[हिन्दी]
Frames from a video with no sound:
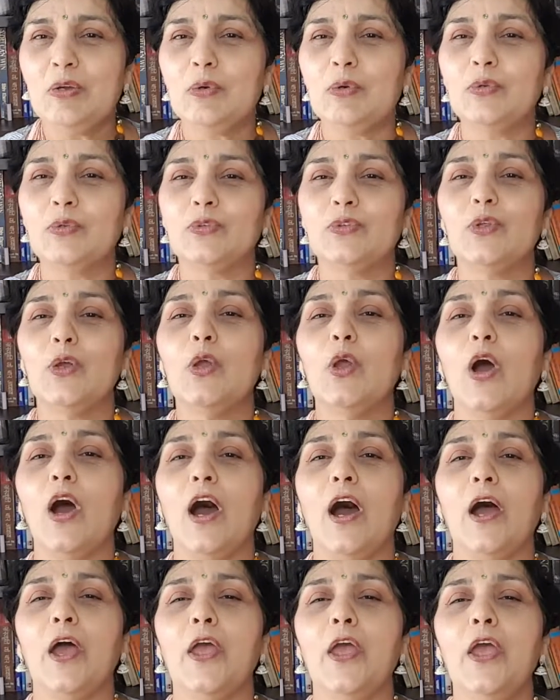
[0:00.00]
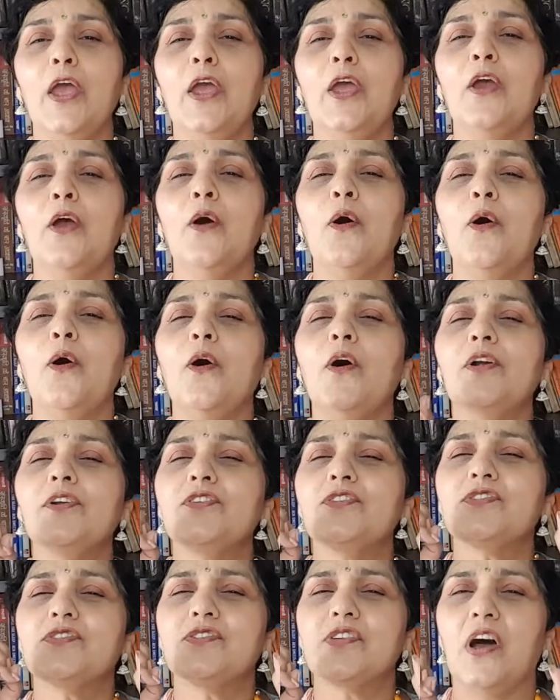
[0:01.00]
कुत्ते आए और
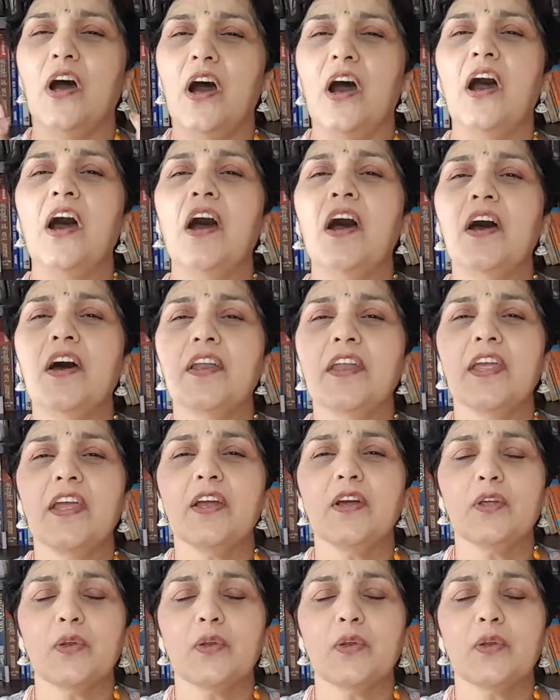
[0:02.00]
सारे